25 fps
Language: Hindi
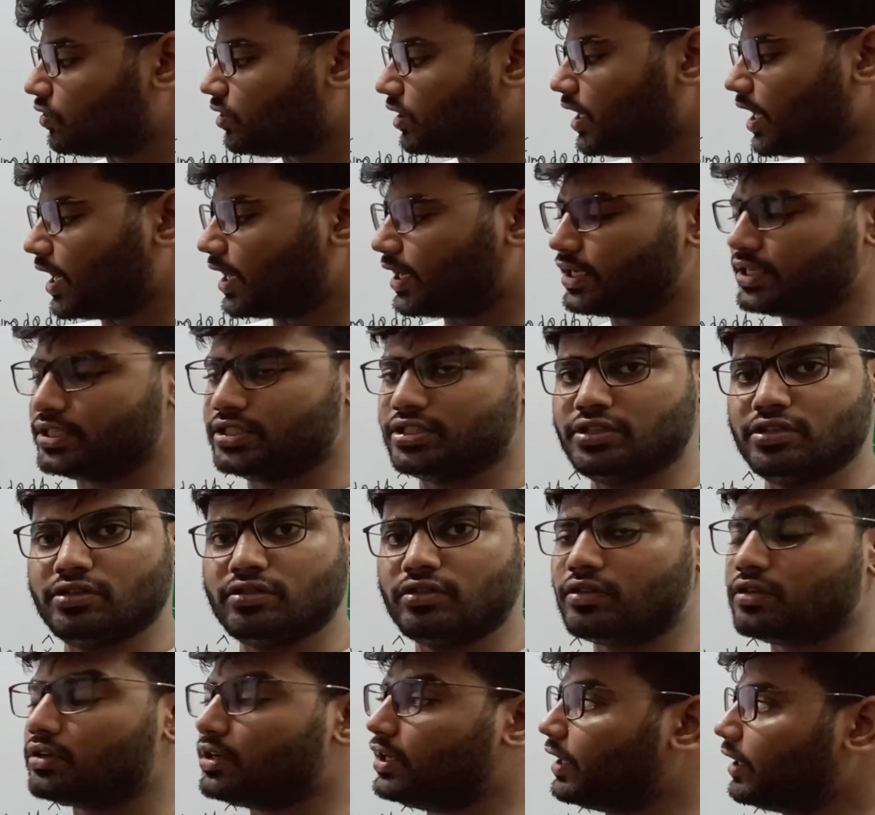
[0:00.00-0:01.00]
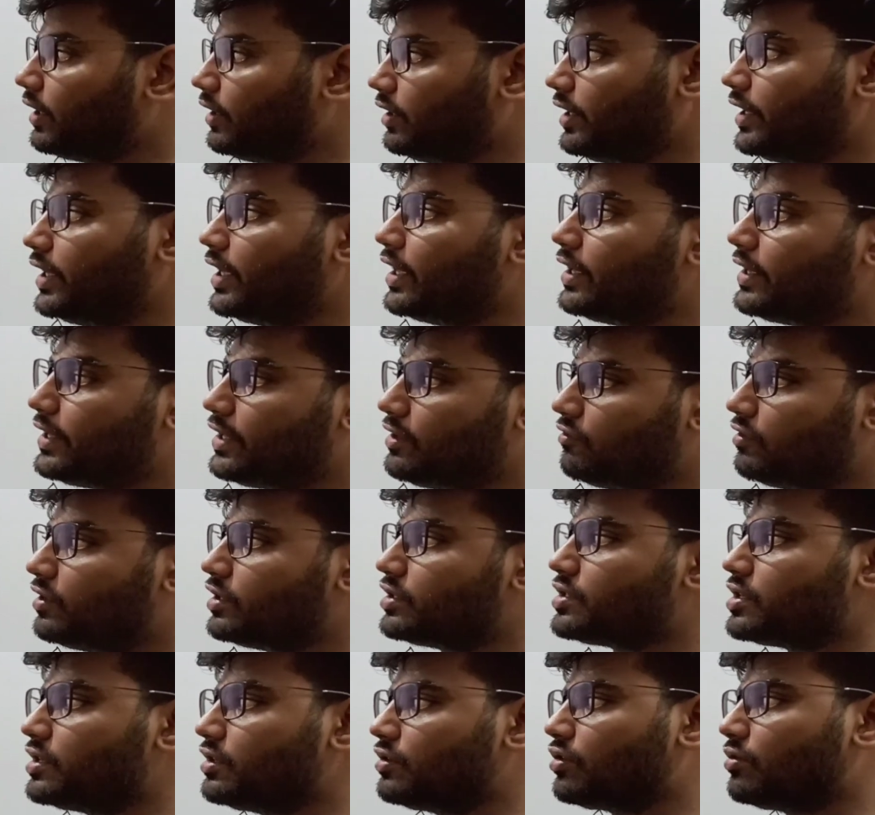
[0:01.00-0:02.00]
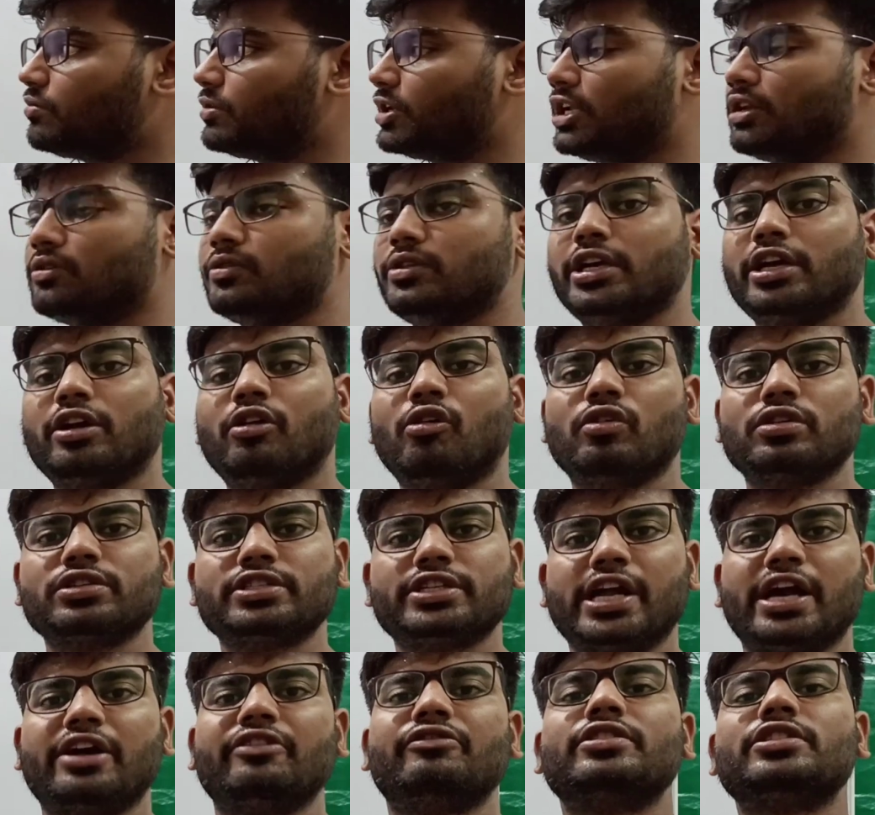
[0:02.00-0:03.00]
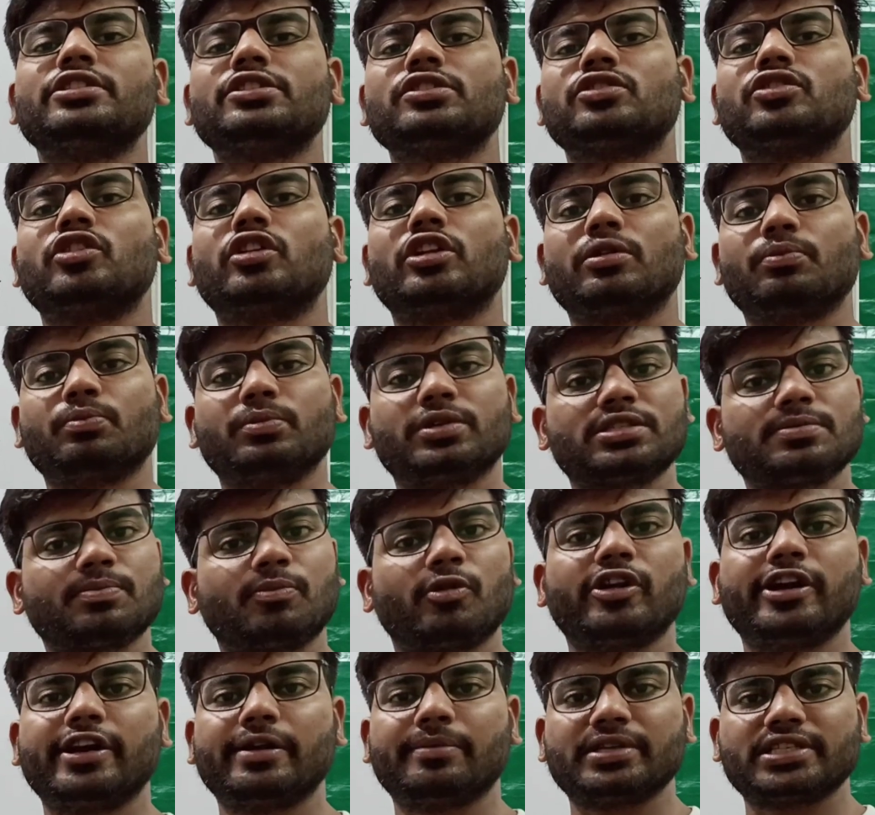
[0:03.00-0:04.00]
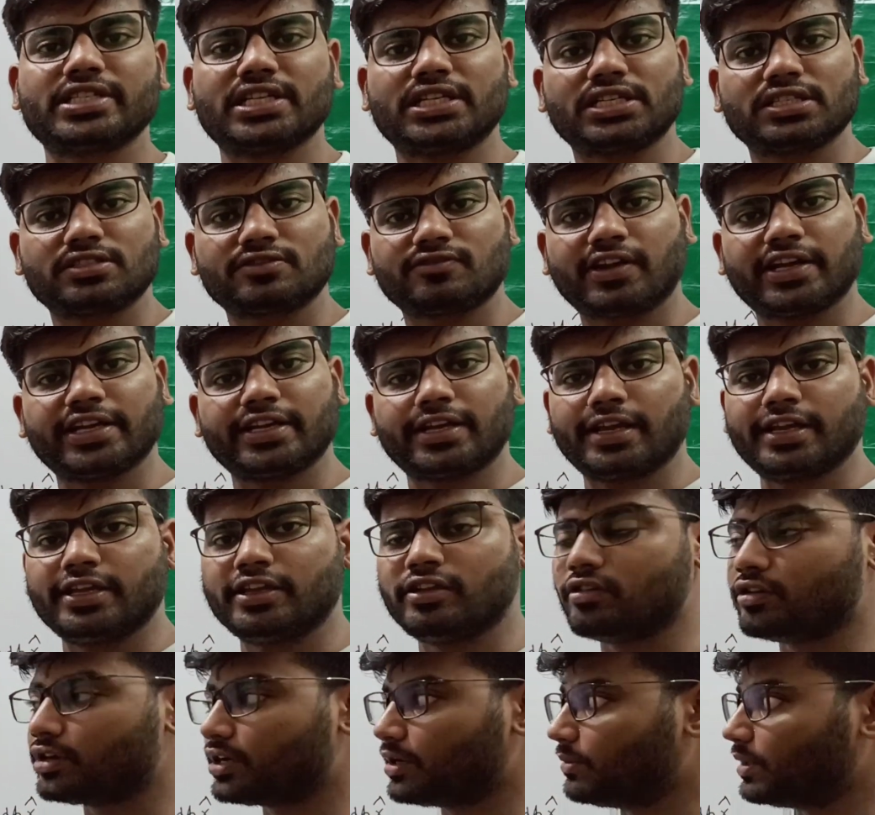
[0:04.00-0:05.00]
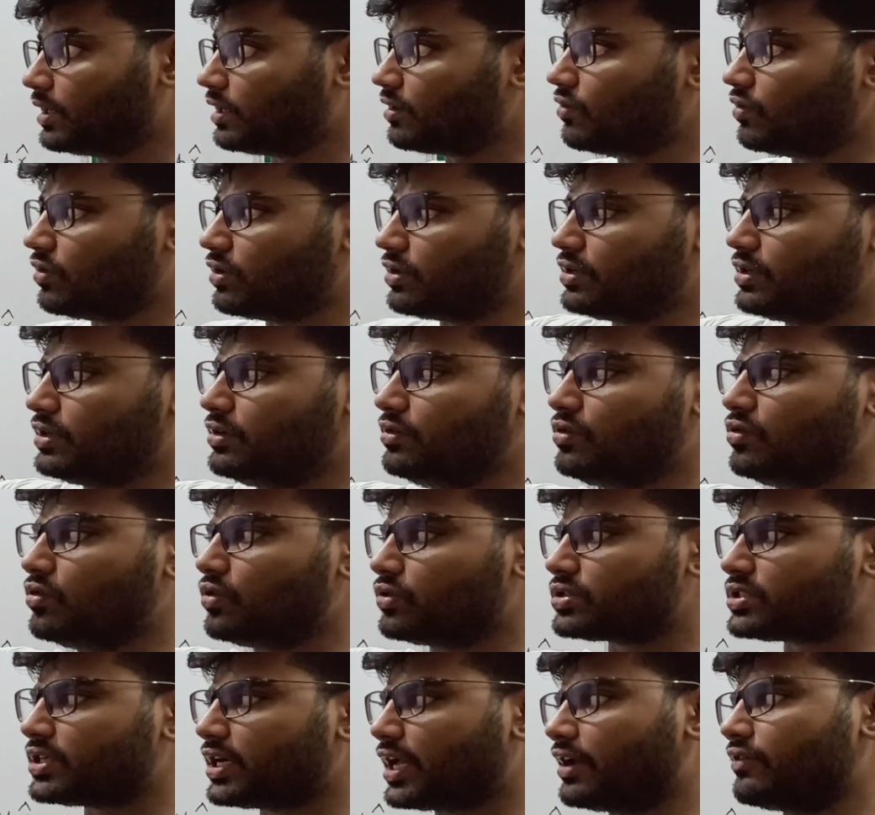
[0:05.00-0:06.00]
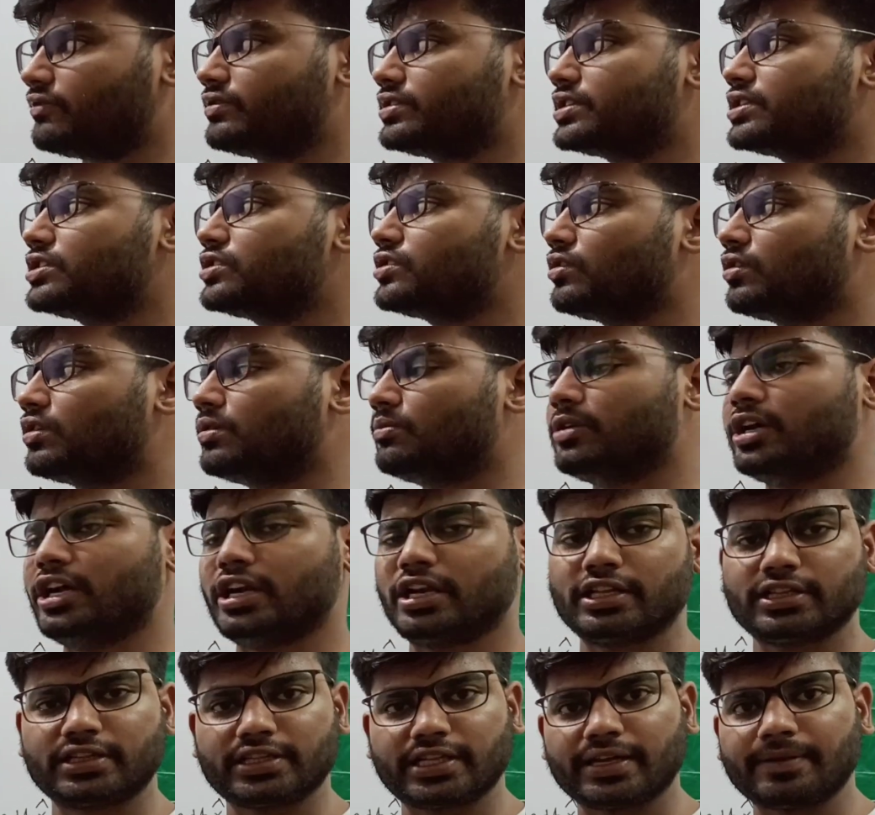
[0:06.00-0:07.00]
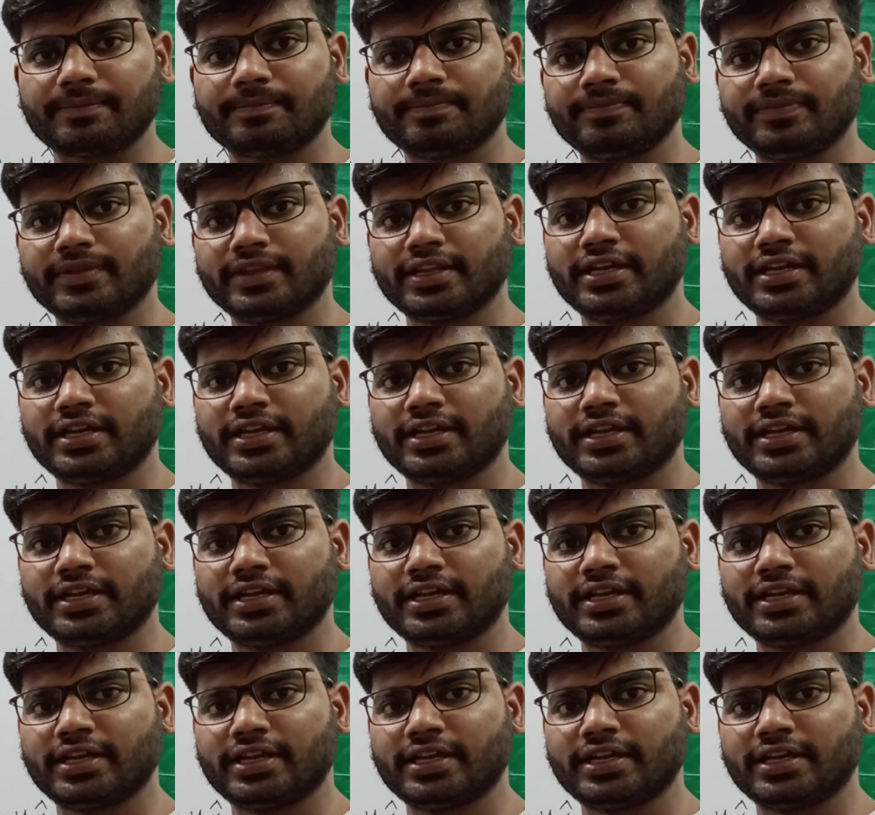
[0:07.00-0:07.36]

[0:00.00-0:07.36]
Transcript: तो ये आ रहा है जीरो लेकिन ये इक्वेशन तो मतलब ये गोस डाइवर्जेंस थ्योरम इस पॉइंट पे सेटिस्फाई नहीं और ये मतलब गोस डाइवर्जेंस थ्योरम गलत है